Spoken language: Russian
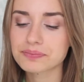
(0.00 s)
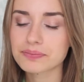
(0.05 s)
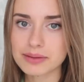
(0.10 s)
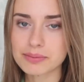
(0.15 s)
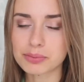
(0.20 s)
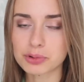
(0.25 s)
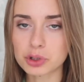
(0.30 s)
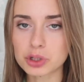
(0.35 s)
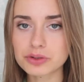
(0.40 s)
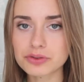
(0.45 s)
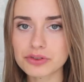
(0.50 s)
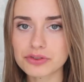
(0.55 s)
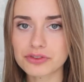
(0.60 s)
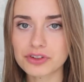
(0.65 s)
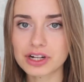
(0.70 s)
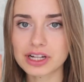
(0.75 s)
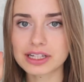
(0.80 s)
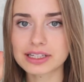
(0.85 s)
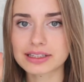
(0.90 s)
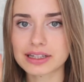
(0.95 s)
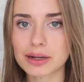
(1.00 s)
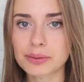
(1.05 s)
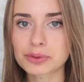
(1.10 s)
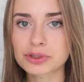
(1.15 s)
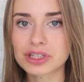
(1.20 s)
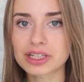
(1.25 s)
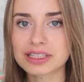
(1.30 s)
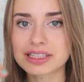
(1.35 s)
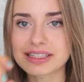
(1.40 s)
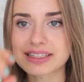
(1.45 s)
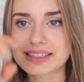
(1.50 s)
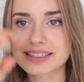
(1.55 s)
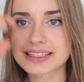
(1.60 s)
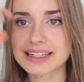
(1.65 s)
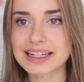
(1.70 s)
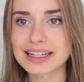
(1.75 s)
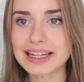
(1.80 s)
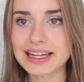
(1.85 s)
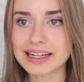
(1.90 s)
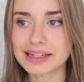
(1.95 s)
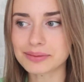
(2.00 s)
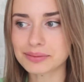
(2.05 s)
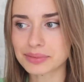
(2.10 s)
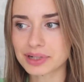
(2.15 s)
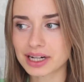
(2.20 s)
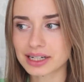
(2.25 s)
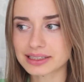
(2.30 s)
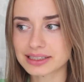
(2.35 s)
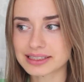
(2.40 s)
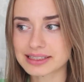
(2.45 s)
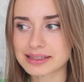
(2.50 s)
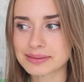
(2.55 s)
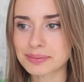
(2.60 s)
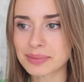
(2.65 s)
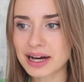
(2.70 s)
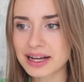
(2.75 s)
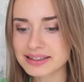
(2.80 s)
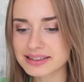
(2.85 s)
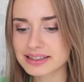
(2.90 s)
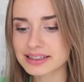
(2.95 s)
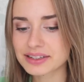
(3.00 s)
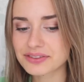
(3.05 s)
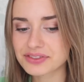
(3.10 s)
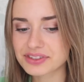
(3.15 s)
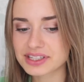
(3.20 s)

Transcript: И брови выглядят, как будто они с клеем, как-то смазаны